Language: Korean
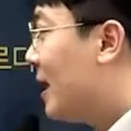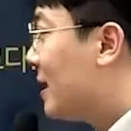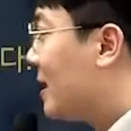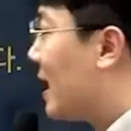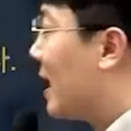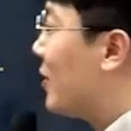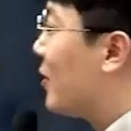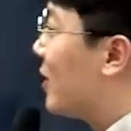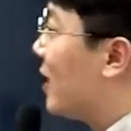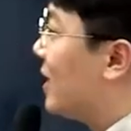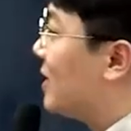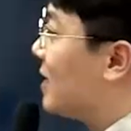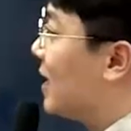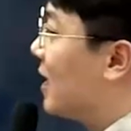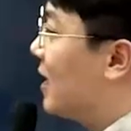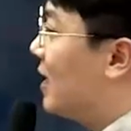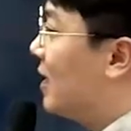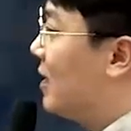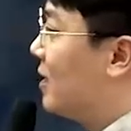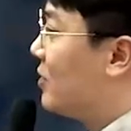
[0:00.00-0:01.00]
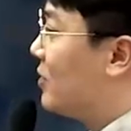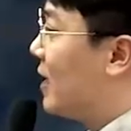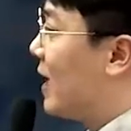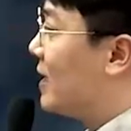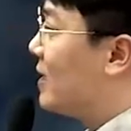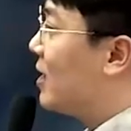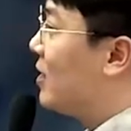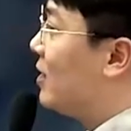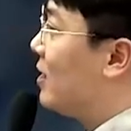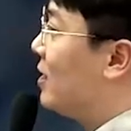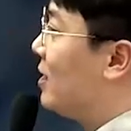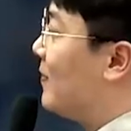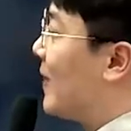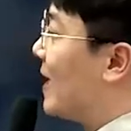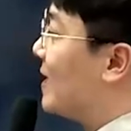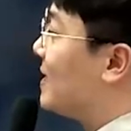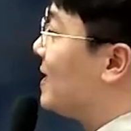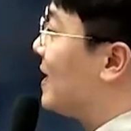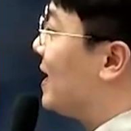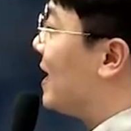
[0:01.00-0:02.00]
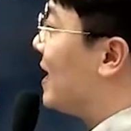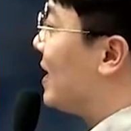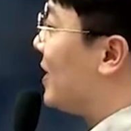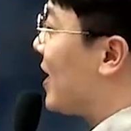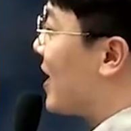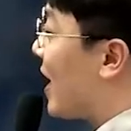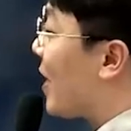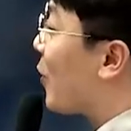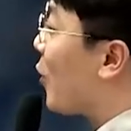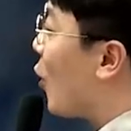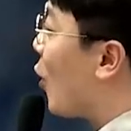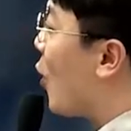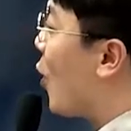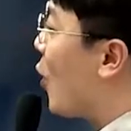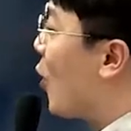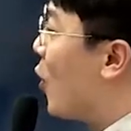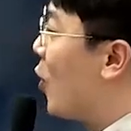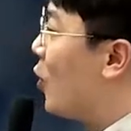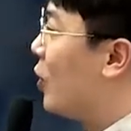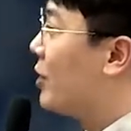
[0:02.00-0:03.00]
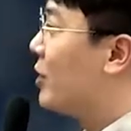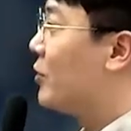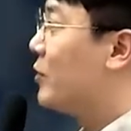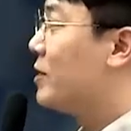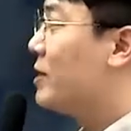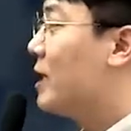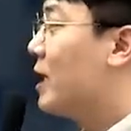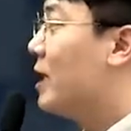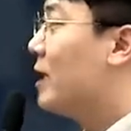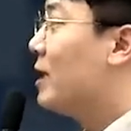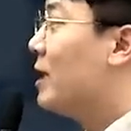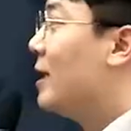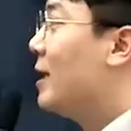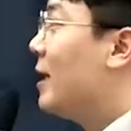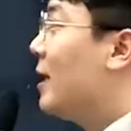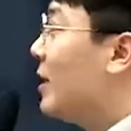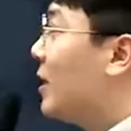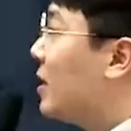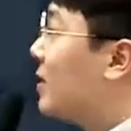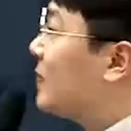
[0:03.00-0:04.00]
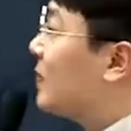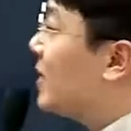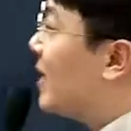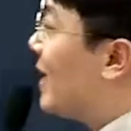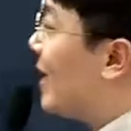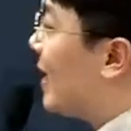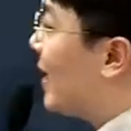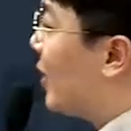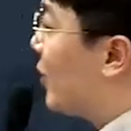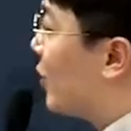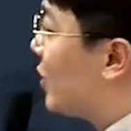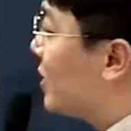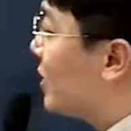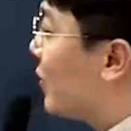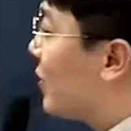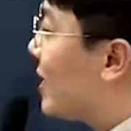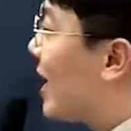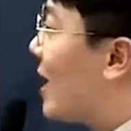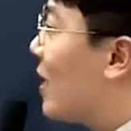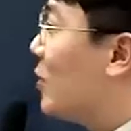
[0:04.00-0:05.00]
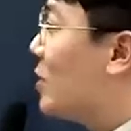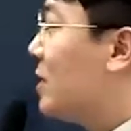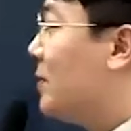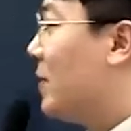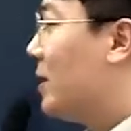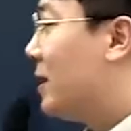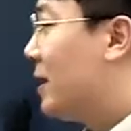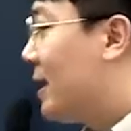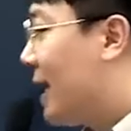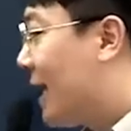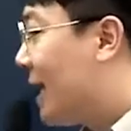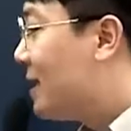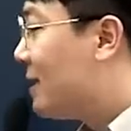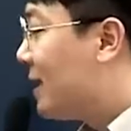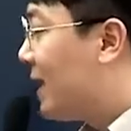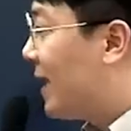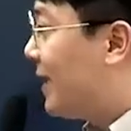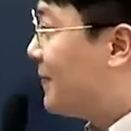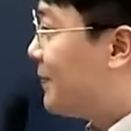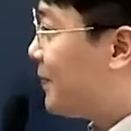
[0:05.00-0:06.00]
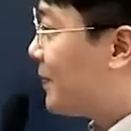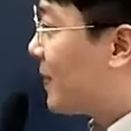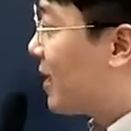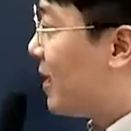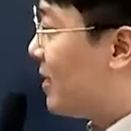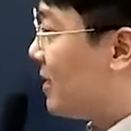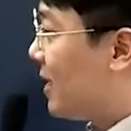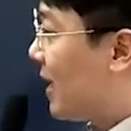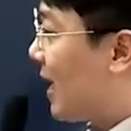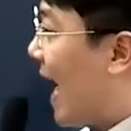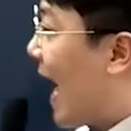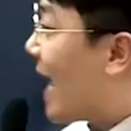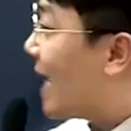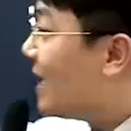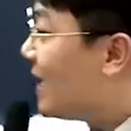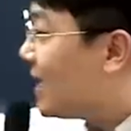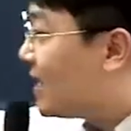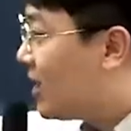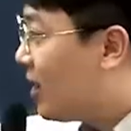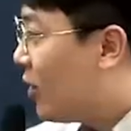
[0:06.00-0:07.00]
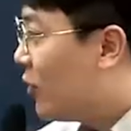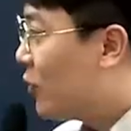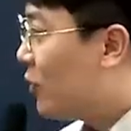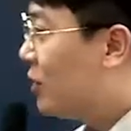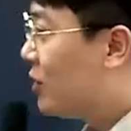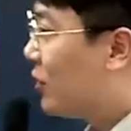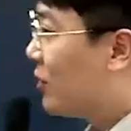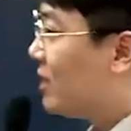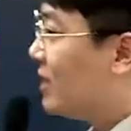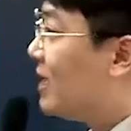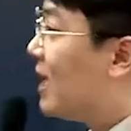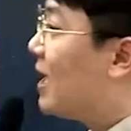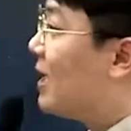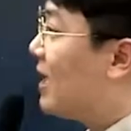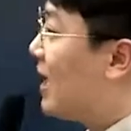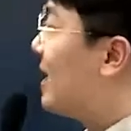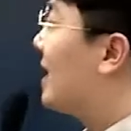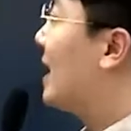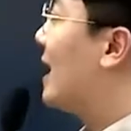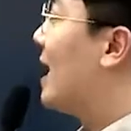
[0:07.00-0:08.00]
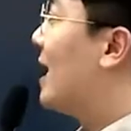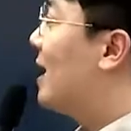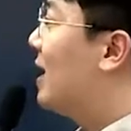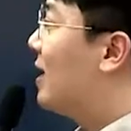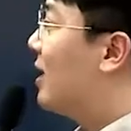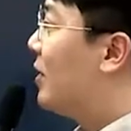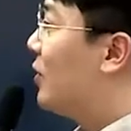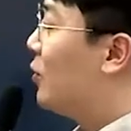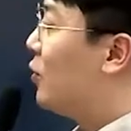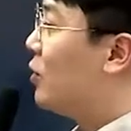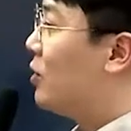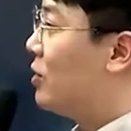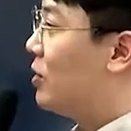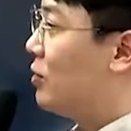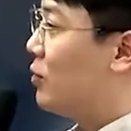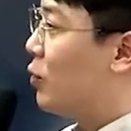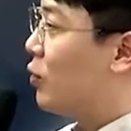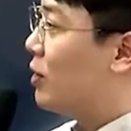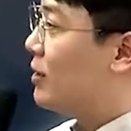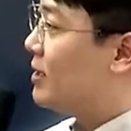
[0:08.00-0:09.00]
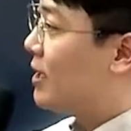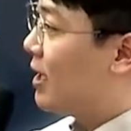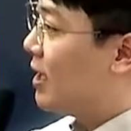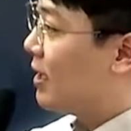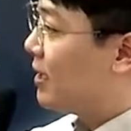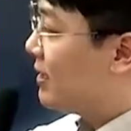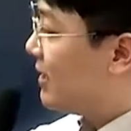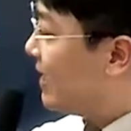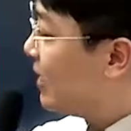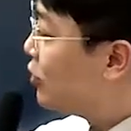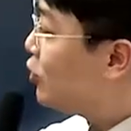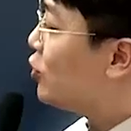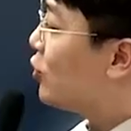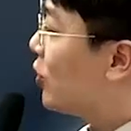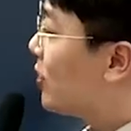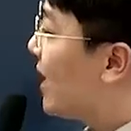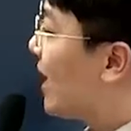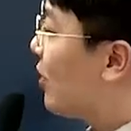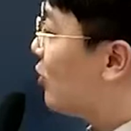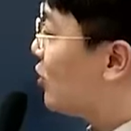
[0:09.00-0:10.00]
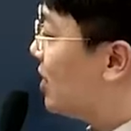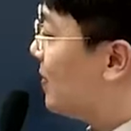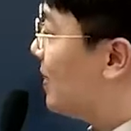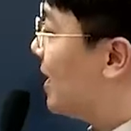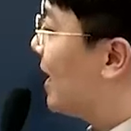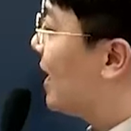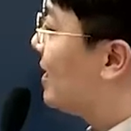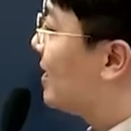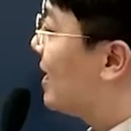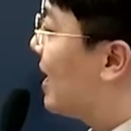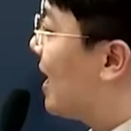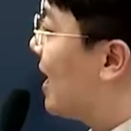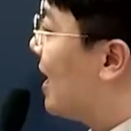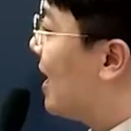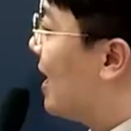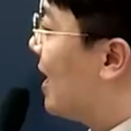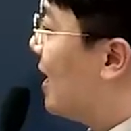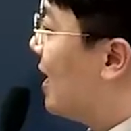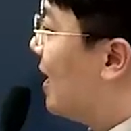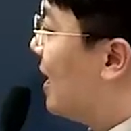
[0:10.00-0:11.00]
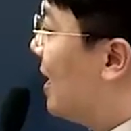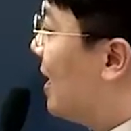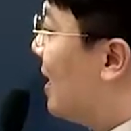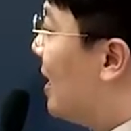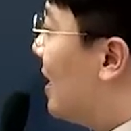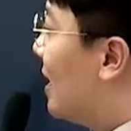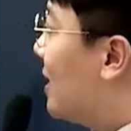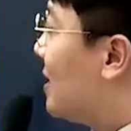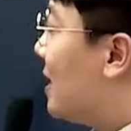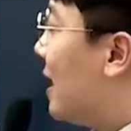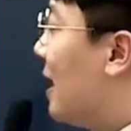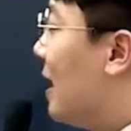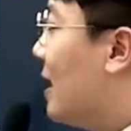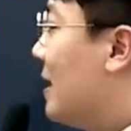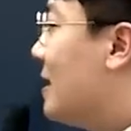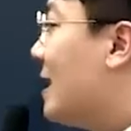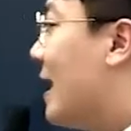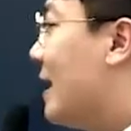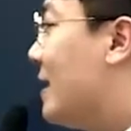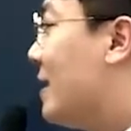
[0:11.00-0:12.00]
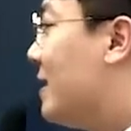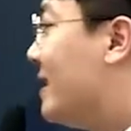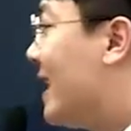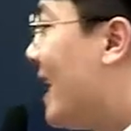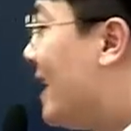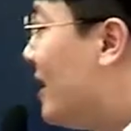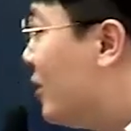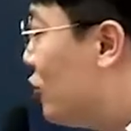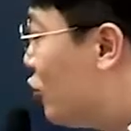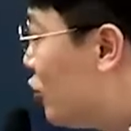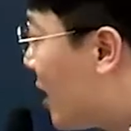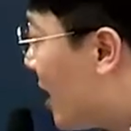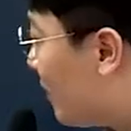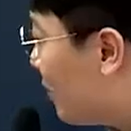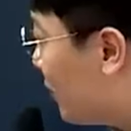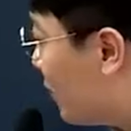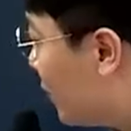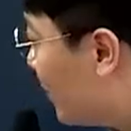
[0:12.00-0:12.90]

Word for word: 자, 이게 이제 우리 해설 방식이 되겠고, 그리고 이제 여러분들이 이런 식으로 따라오시면 되겠는데, 그러니까 이제 강의에서 이런 식으로 진행이 되니까 요, 요걸 이제 기준으로 따라오시면 되겠는데, 자, 일단 제일 중요한